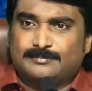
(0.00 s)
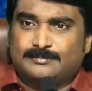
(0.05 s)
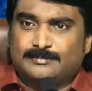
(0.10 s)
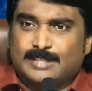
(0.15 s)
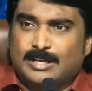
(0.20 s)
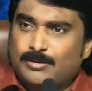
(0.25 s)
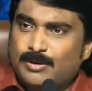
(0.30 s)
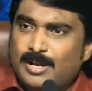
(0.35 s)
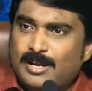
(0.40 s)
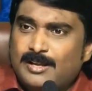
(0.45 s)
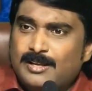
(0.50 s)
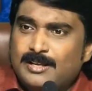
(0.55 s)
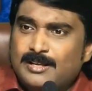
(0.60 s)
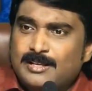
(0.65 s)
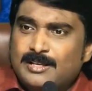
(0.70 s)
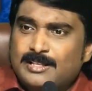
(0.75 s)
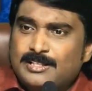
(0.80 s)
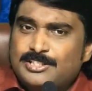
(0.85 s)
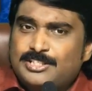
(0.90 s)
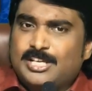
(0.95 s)
అవునా
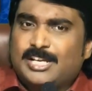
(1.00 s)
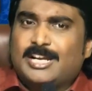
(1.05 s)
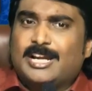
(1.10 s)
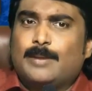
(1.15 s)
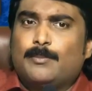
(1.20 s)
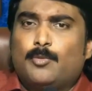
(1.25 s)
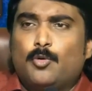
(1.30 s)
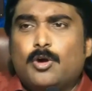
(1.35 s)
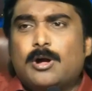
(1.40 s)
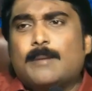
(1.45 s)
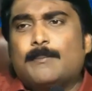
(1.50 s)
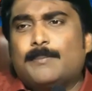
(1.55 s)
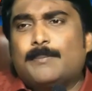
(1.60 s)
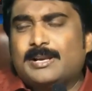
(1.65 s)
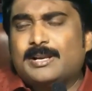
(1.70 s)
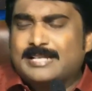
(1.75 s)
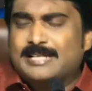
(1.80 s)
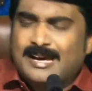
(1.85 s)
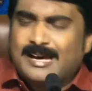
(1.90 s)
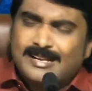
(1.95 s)
జరిగే
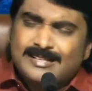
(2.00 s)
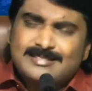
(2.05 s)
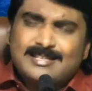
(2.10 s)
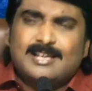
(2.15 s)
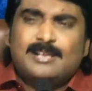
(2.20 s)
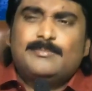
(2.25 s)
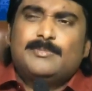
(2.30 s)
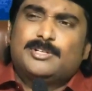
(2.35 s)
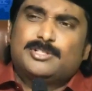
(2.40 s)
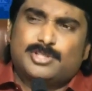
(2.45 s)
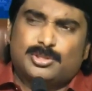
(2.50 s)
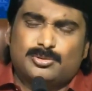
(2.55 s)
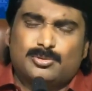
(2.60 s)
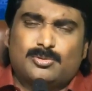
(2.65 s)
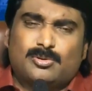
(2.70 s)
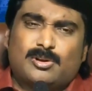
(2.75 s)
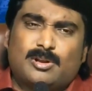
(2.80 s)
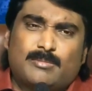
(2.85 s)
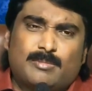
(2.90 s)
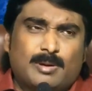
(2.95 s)
భూకంపాలు చాలాసార్లు మీరు
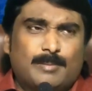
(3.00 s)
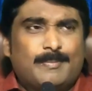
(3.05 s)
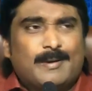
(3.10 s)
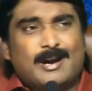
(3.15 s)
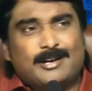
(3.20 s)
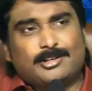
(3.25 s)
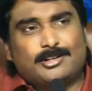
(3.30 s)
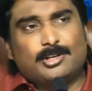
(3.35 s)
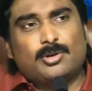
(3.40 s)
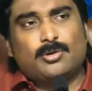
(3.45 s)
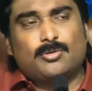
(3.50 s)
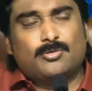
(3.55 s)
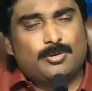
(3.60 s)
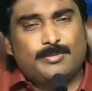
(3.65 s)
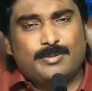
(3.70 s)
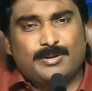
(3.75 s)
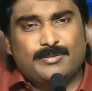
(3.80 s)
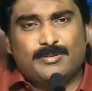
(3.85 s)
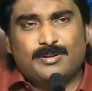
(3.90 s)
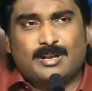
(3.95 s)
చదువుకున్నారు మన పాటల్లో కూడా
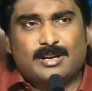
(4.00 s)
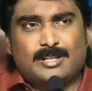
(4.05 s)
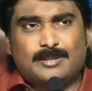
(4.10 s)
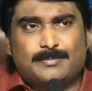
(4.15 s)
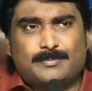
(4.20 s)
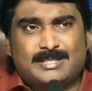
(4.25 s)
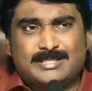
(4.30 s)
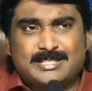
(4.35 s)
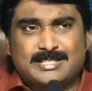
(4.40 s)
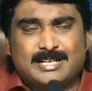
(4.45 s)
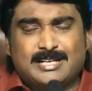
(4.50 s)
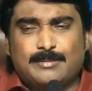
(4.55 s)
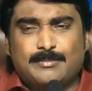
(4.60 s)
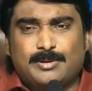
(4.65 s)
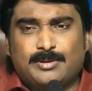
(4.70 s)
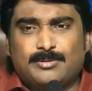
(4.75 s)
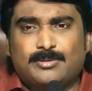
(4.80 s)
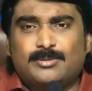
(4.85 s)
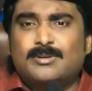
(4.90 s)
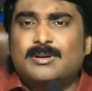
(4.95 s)
మీరు విన్నారు అది ప్రత్యేకంగా
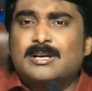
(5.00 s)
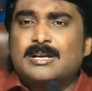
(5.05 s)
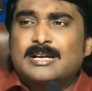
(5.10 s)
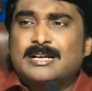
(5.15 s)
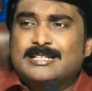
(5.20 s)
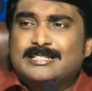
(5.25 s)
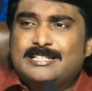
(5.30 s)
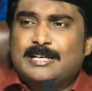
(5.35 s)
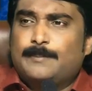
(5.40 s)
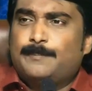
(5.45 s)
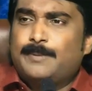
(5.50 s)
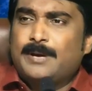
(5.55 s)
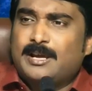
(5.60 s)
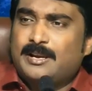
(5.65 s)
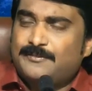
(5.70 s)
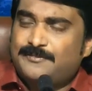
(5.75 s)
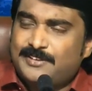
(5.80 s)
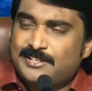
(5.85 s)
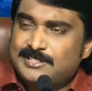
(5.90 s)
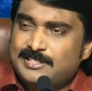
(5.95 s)
మీకు చెప్పి ఆ
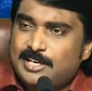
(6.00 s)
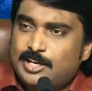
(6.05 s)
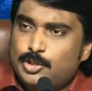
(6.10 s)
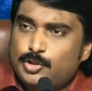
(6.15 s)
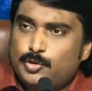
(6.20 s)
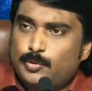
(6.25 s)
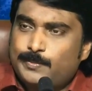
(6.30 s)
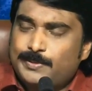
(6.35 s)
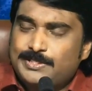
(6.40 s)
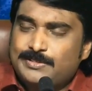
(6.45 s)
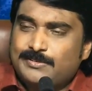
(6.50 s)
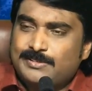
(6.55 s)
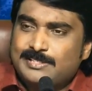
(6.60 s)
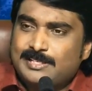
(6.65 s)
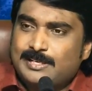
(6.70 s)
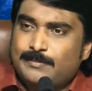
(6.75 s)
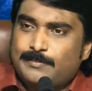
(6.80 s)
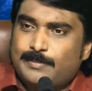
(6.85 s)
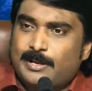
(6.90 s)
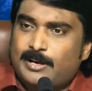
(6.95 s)
రెఫరెన్స్లన్నీ
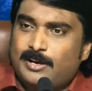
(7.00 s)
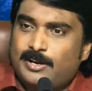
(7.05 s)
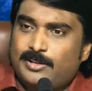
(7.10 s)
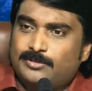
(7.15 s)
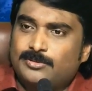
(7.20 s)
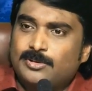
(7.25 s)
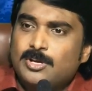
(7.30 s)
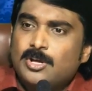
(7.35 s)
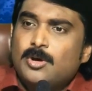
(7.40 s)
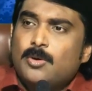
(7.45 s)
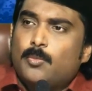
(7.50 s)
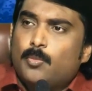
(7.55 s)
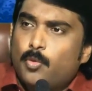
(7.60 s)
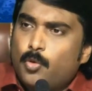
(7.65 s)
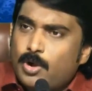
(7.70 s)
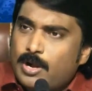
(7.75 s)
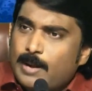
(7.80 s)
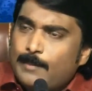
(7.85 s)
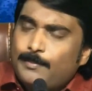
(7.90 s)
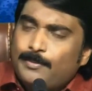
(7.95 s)
చూపించవలసిన పని లేదు
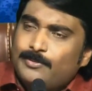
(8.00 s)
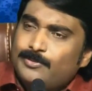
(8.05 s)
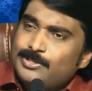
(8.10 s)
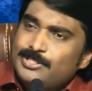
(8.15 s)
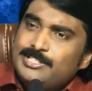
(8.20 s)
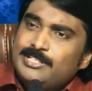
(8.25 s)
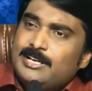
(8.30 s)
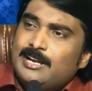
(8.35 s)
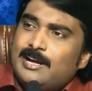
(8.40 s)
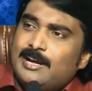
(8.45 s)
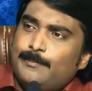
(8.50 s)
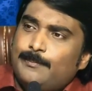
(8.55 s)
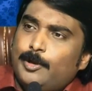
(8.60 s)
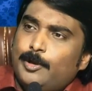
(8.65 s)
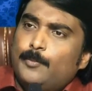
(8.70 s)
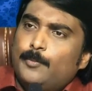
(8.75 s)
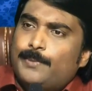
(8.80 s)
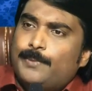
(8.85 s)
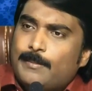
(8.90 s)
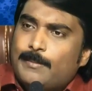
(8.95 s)
భూకంపం వచ్చినా
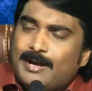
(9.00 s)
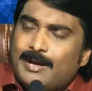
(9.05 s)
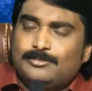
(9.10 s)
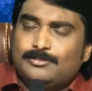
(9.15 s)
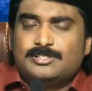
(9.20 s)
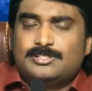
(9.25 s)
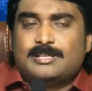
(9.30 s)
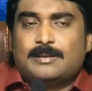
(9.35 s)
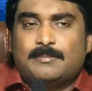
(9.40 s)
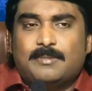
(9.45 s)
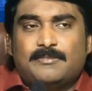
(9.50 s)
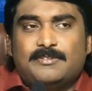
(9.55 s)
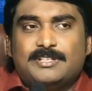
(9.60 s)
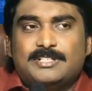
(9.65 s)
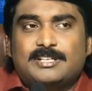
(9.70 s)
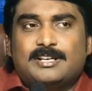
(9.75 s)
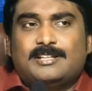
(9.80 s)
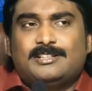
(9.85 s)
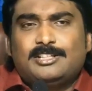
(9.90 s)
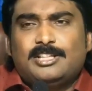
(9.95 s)
పెను ప్రమాదం
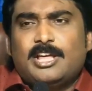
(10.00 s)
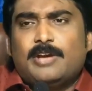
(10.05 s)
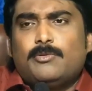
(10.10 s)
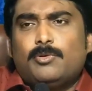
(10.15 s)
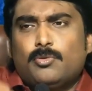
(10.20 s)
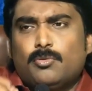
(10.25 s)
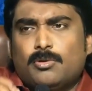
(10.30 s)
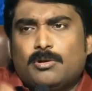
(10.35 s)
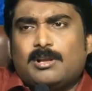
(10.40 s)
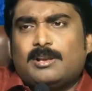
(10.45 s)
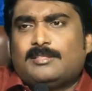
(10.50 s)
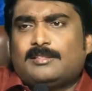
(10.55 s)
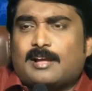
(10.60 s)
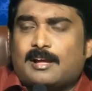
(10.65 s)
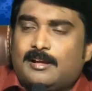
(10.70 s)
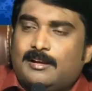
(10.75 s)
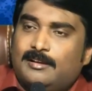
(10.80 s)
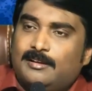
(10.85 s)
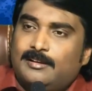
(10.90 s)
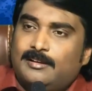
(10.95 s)
సంభవించినా అది దేవుని ఉగ్రత
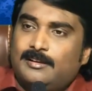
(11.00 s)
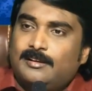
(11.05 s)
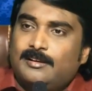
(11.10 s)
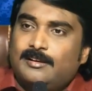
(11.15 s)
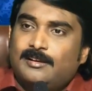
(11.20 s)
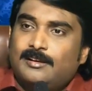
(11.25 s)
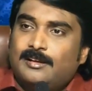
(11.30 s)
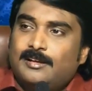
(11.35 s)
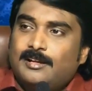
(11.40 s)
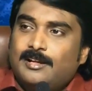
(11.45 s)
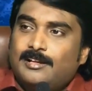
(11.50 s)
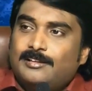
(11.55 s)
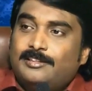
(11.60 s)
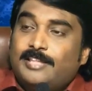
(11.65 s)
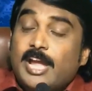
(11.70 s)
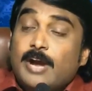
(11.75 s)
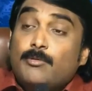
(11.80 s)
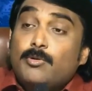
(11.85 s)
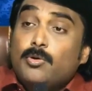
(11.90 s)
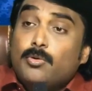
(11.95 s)

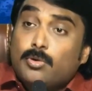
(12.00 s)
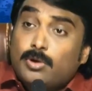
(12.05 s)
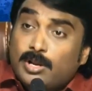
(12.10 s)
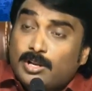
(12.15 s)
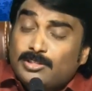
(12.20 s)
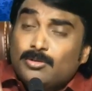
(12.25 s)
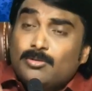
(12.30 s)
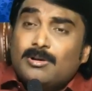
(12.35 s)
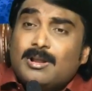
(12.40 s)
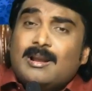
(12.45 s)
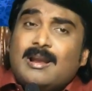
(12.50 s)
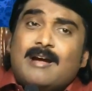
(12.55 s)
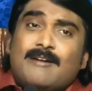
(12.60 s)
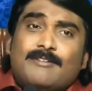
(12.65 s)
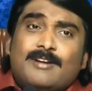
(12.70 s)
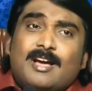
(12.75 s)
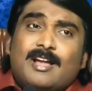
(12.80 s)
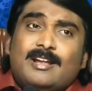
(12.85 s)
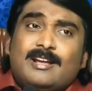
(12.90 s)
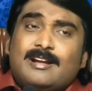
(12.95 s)
దేవుడు ఉగ్రత కూడా
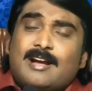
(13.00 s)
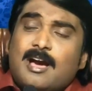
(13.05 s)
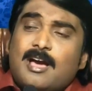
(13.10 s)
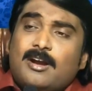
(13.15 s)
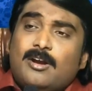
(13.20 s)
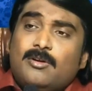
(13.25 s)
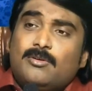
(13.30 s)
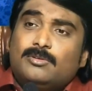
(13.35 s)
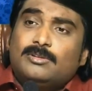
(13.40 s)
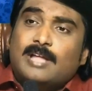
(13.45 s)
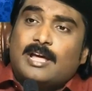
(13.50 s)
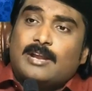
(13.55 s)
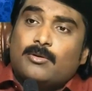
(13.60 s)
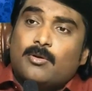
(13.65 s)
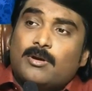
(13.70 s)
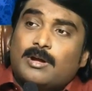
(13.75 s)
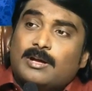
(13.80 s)
రావడానికి కారణం దానికి ఒక